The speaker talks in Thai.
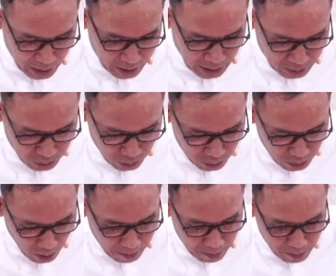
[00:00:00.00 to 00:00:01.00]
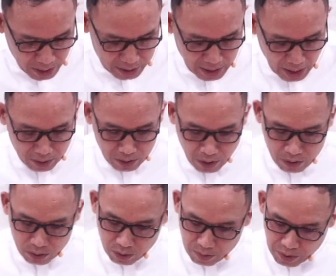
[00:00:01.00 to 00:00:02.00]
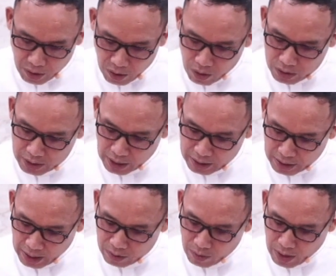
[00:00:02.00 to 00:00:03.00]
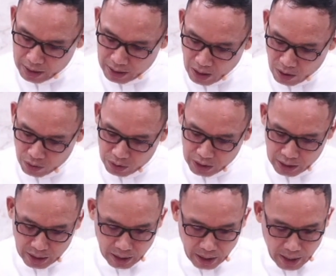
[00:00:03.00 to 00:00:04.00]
จะทรงตอบเมื่อเจ้าร้องทูลพระองค์จะตรัสว่าเราอยู่ที่นี่